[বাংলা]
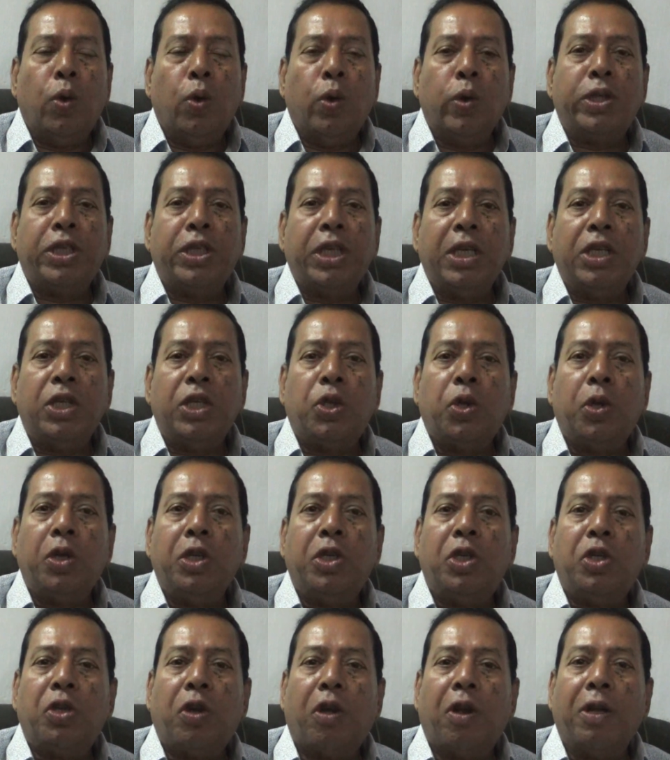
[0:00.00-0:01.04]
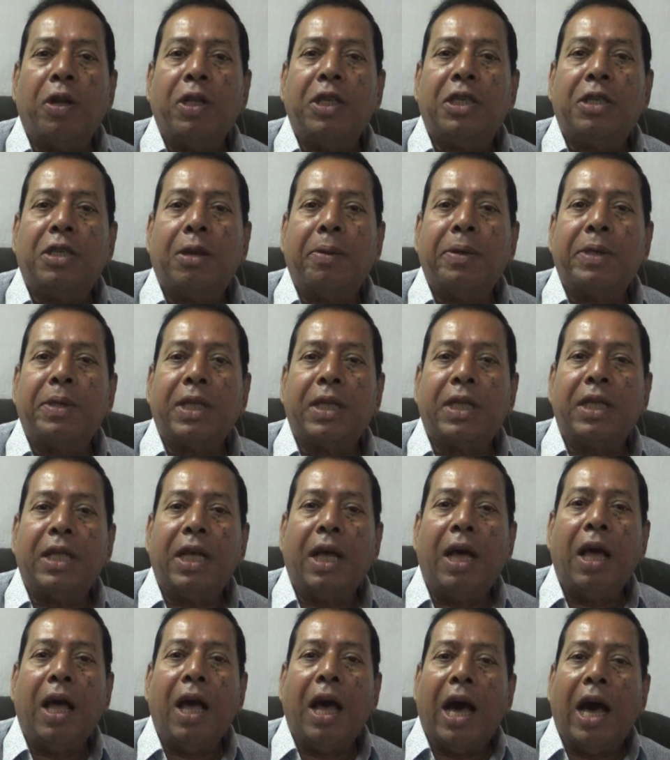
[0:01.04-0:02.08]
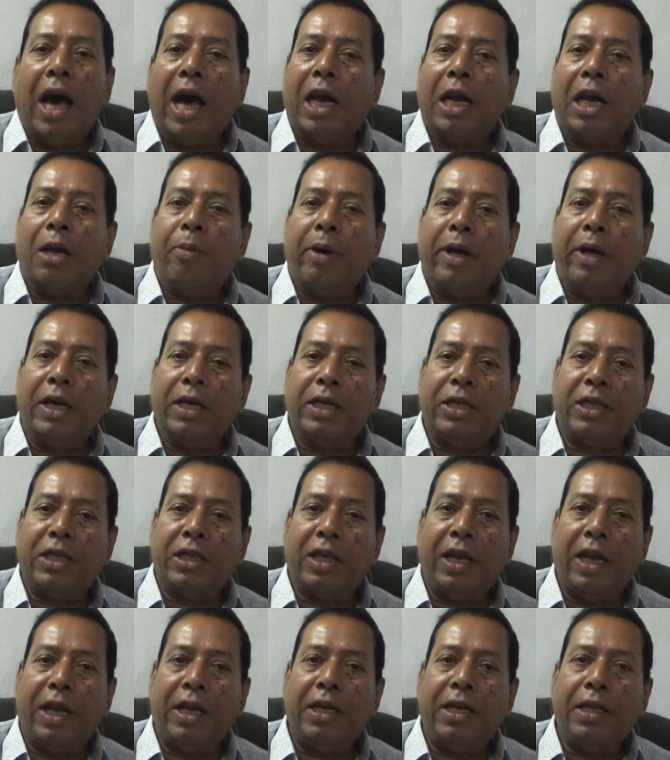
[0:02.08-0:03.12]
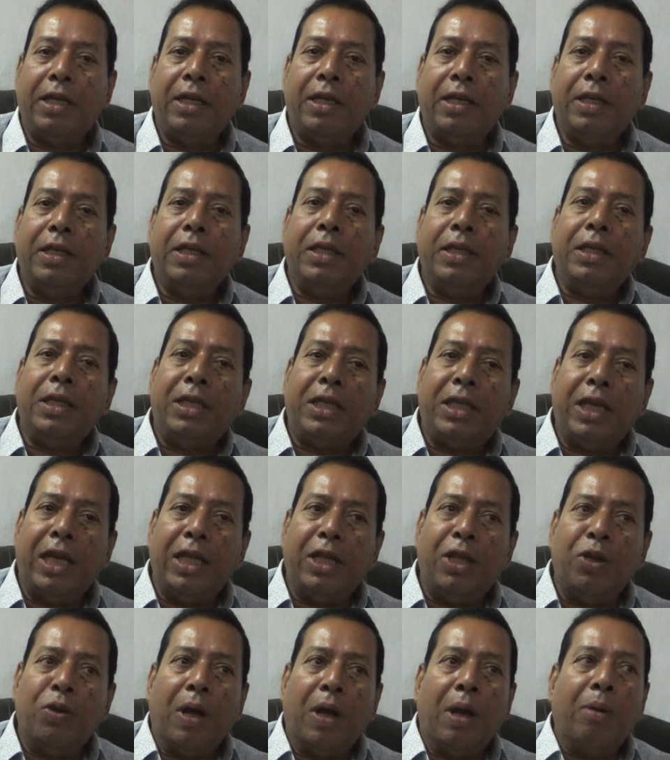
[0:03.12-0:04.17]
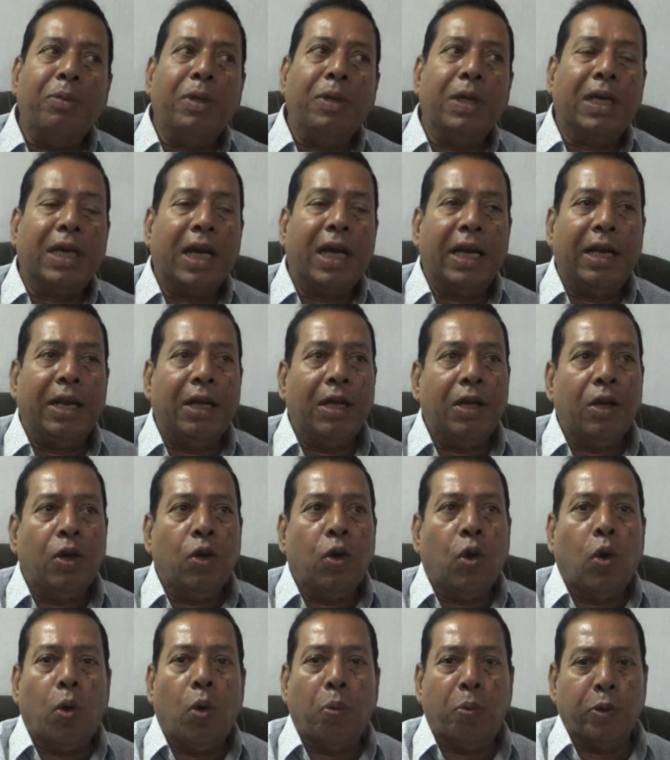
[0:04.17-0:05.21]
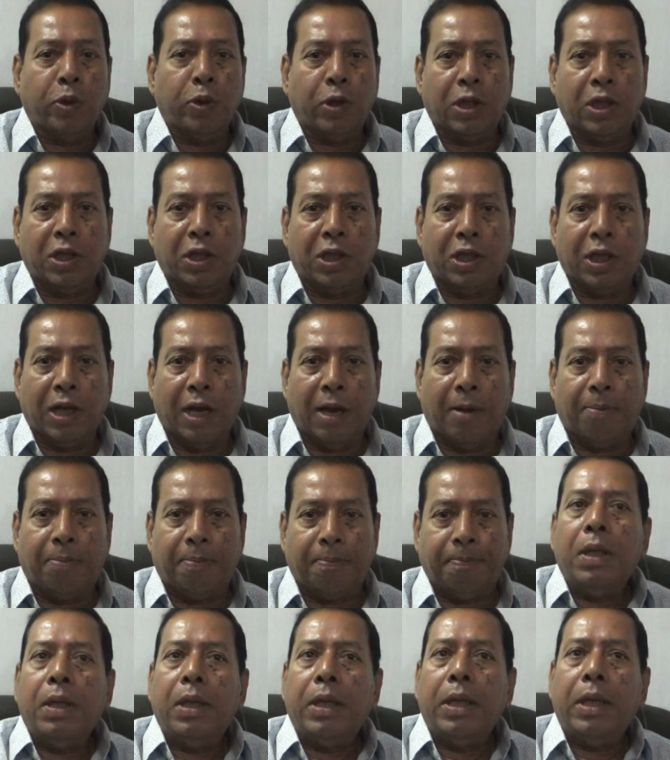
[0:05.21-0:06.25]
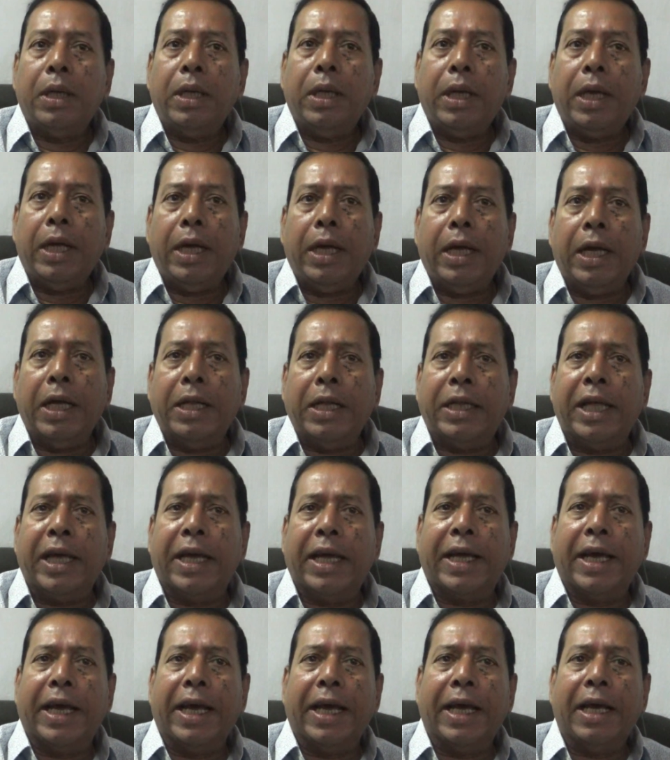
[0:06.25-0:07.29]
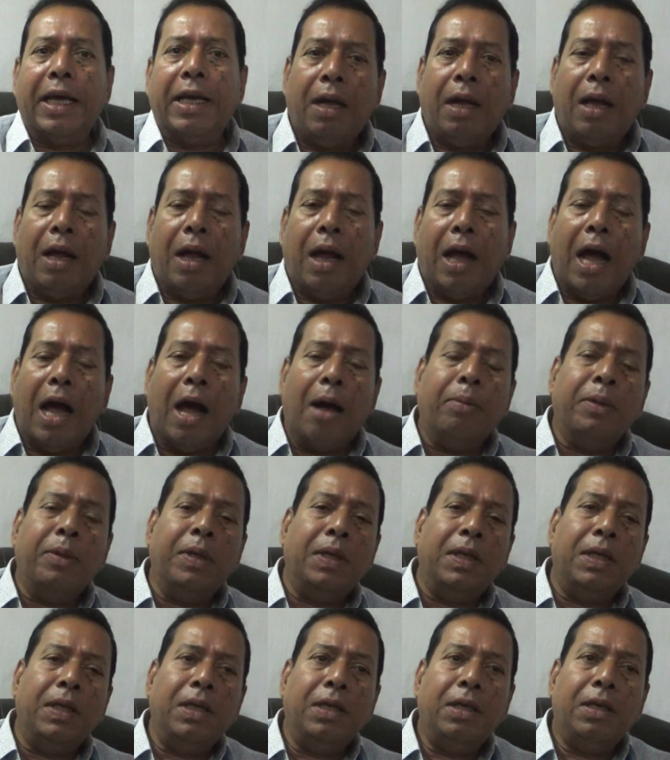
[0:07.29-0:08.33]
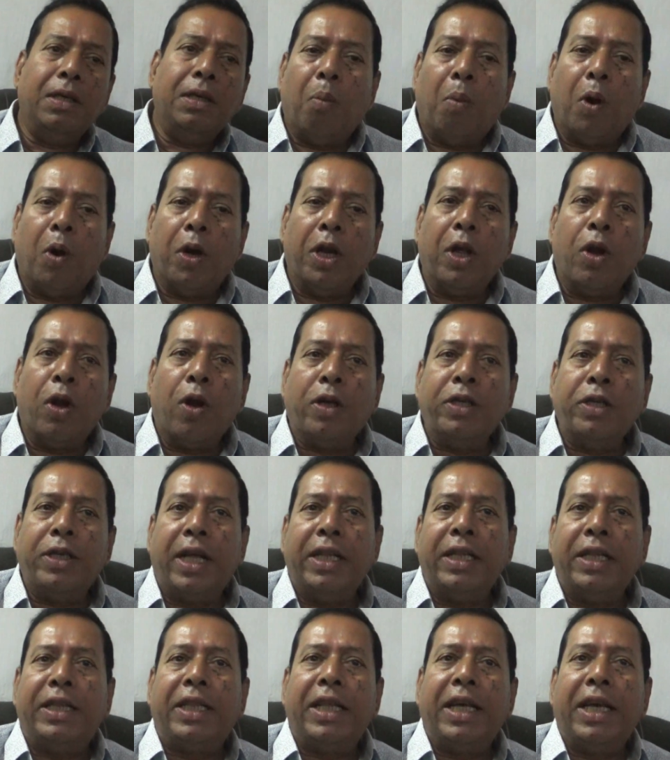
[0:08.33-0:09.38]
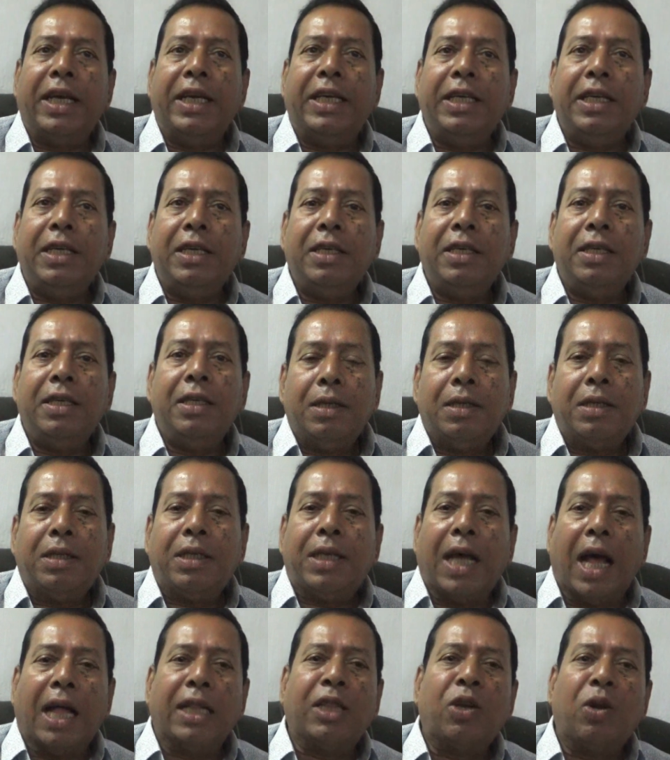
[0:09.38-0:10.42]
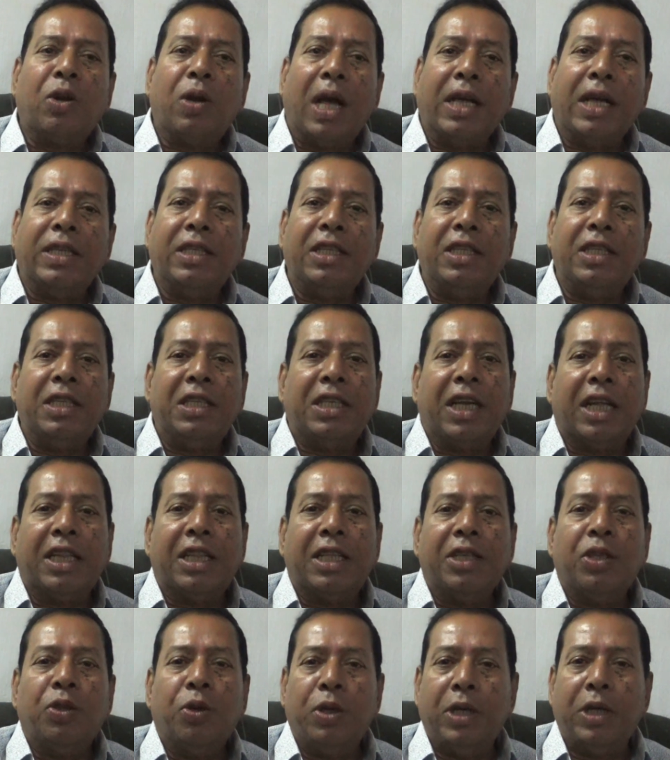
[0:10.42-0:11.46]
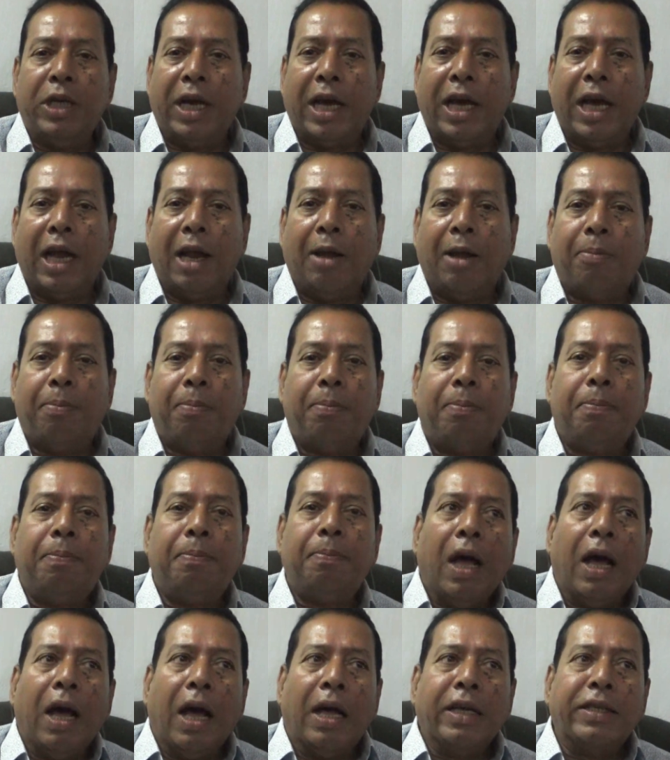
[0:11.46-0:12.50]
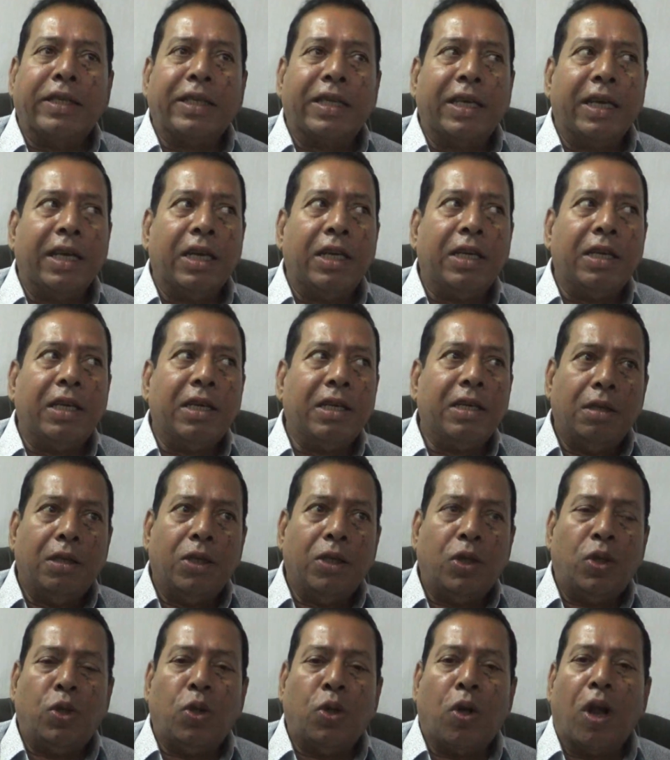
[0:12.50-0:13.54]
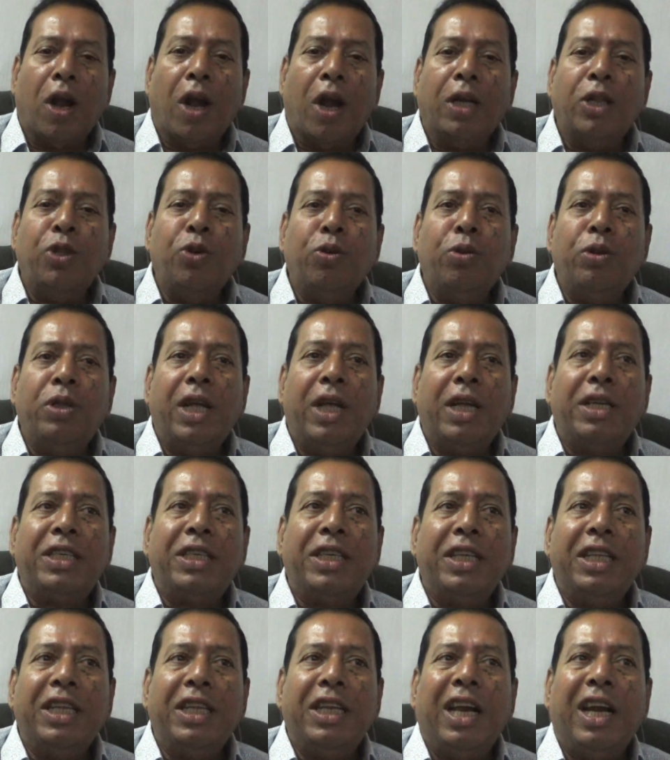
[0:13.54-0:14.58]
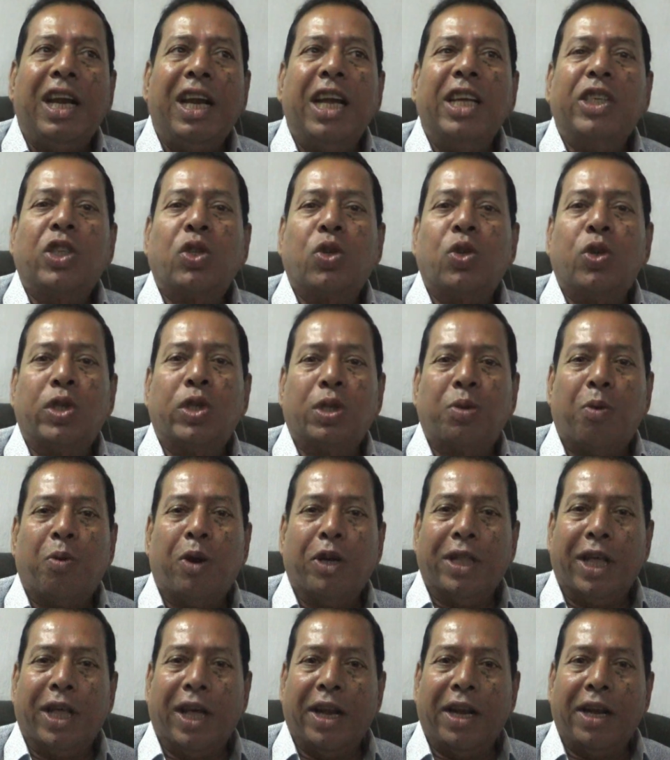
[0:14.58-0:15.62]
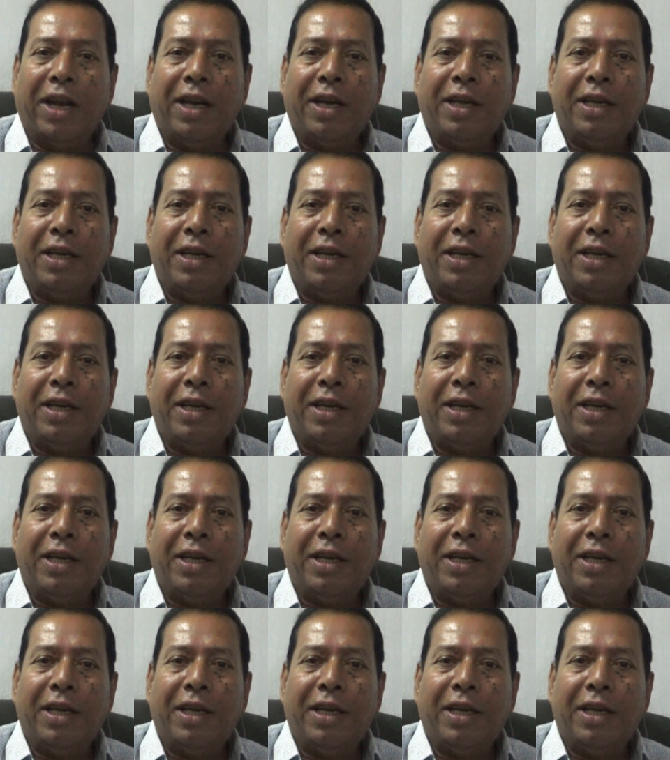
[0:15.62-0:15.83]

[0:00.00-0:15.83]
হোসেন শহীদ সরাদি হিসাবের সাথে আরেকবার এসেছিলেন সেদিনও আমি এখানে উপস্থিত ছিলাম এ থেকে আমি মনের অজান্তেই ছাত্র রাজনীতির সাথে জড়িয়ে গেলাম আজকের সরার্দি উদ্যান সেদিনের রেস কোর্স ময়দান